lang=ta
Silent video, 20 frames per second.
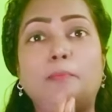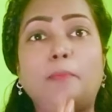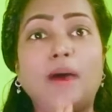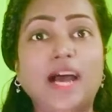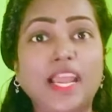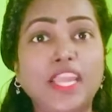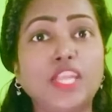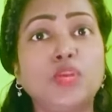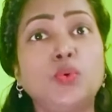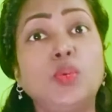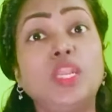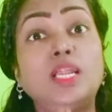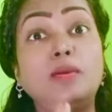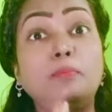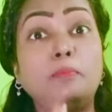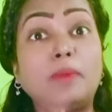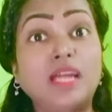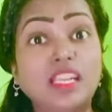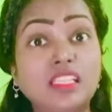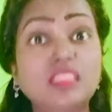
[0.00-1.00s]
பயனுள்ள
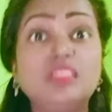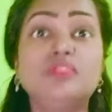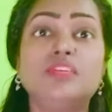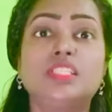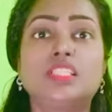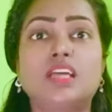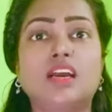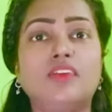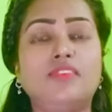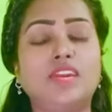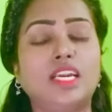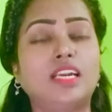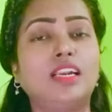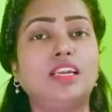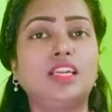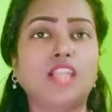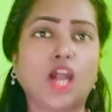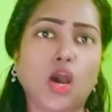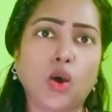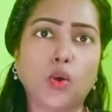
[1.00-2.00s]
மருத்துவ
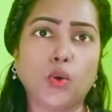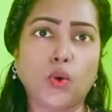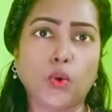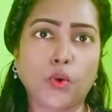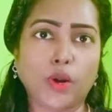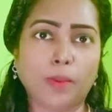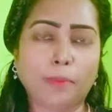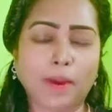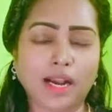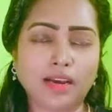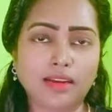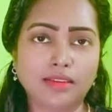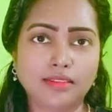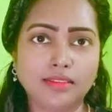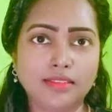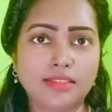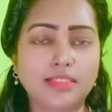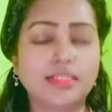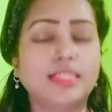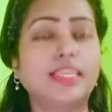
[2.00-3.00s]
தகவல்கள் நான் உங்களோட
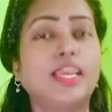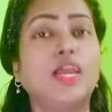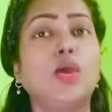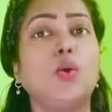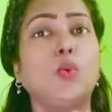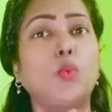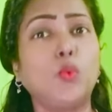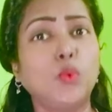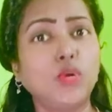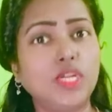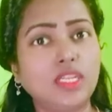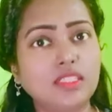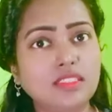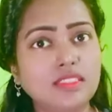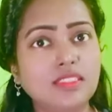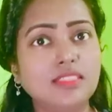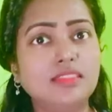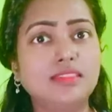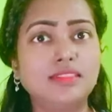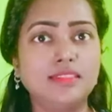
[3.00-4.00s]
பகிர்ந்துட்டு இருக்கேன்
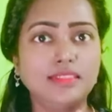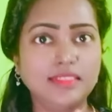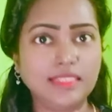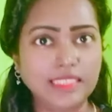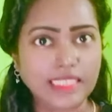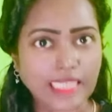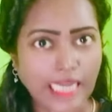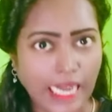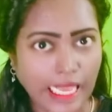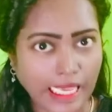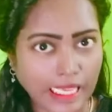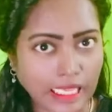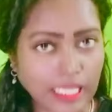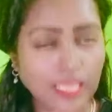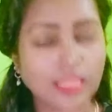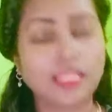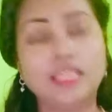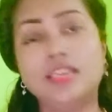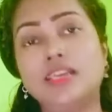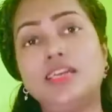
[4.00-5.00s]
ஊட்டச்சத்து
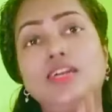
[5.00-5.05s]
நிறைந்த